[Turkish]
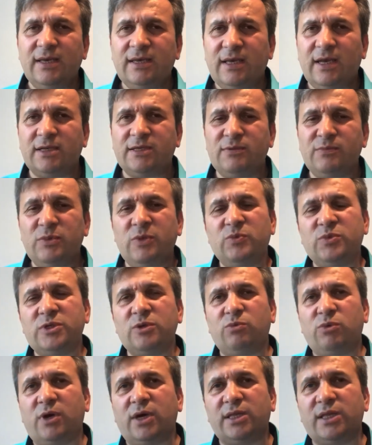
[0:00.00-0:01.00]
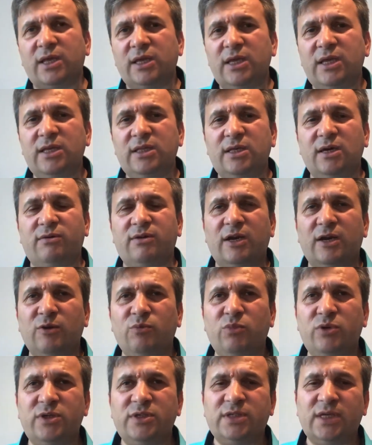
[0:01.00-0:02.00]
ya şimdi bize bu kadar iyi
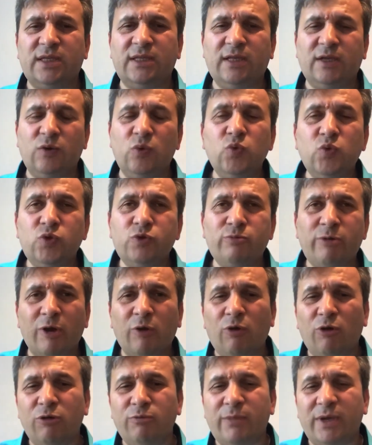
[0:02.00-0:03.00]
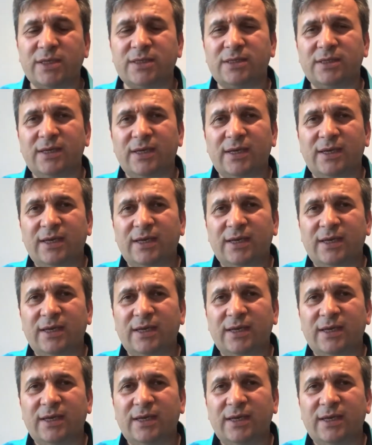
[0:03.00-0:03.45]
davranan bu insanları üzmek olmaz,